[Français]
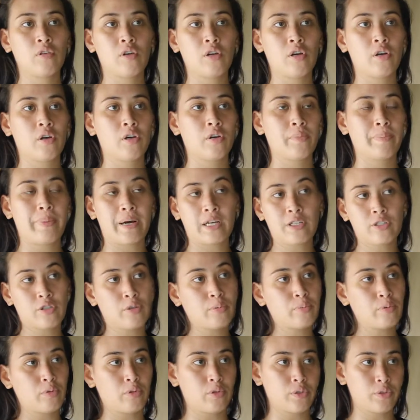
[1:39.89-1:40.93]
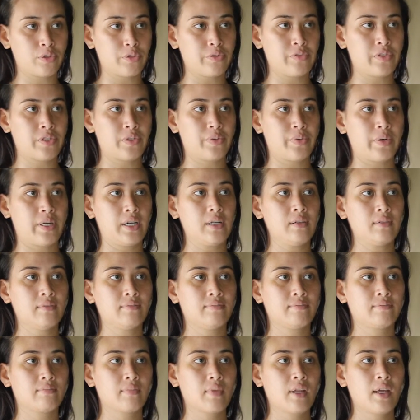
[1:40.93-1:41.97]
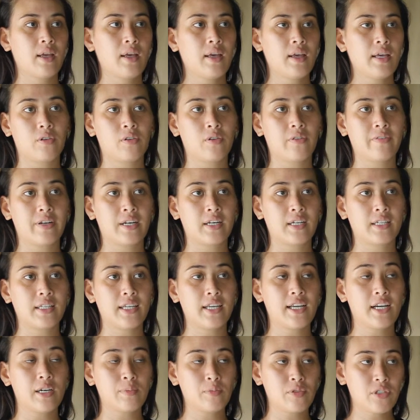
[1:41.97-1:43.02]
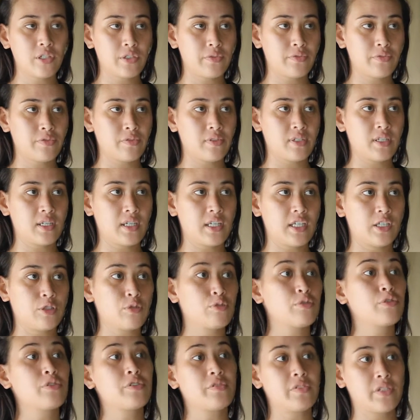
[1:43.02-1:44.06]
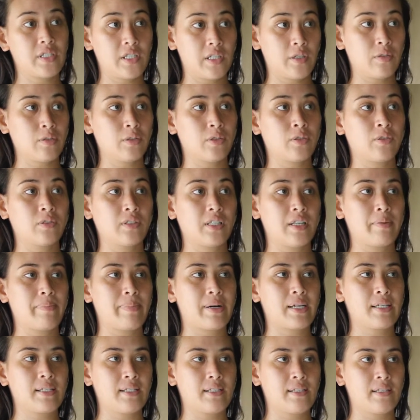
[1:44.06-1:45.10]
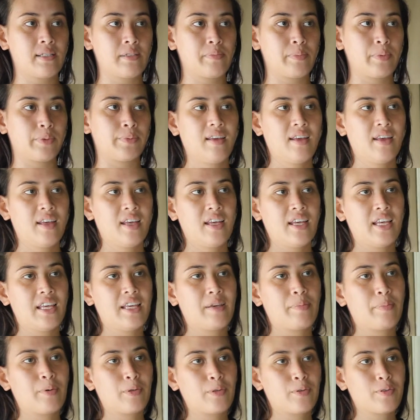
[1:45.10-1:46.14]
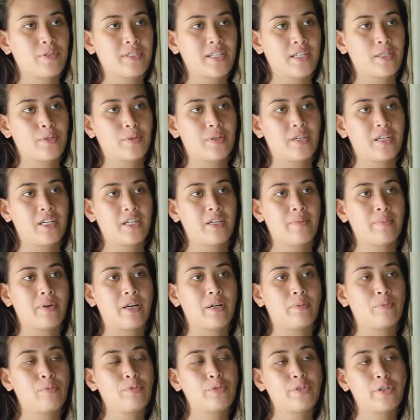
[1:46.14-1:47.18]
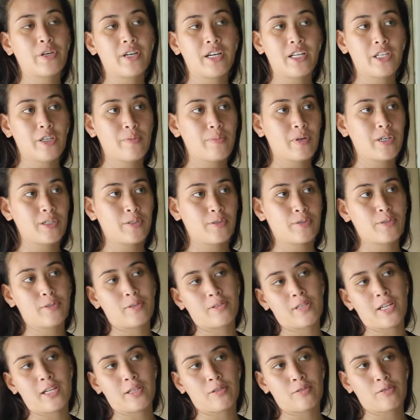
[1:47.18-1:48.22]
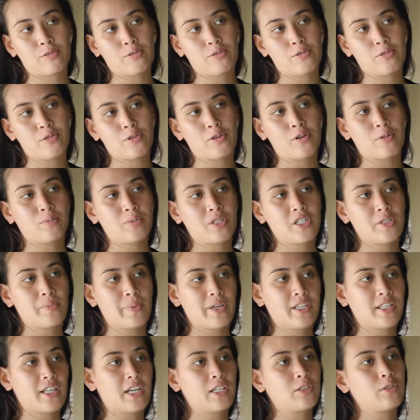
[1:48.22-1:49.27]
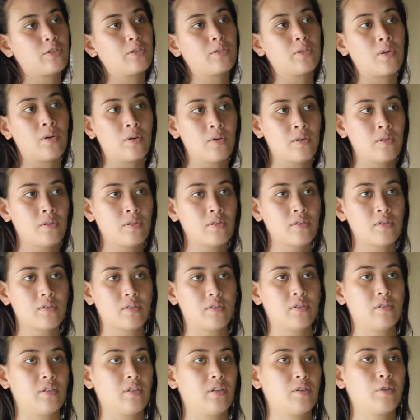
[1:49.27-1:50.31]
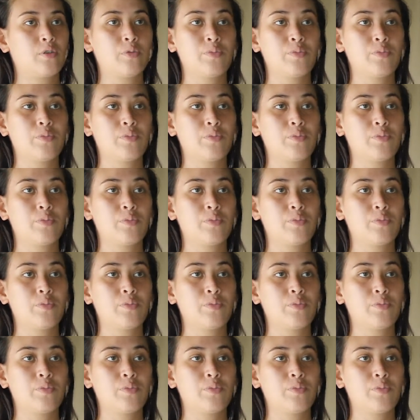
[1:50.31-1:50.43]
de leur passion pour l'audiovisuel. On va également diffuser les 12 vidéos donc, des participants. Et pendant cette soirée, ben, plusieurs animations sont attendues, comme des spectacles de danse, un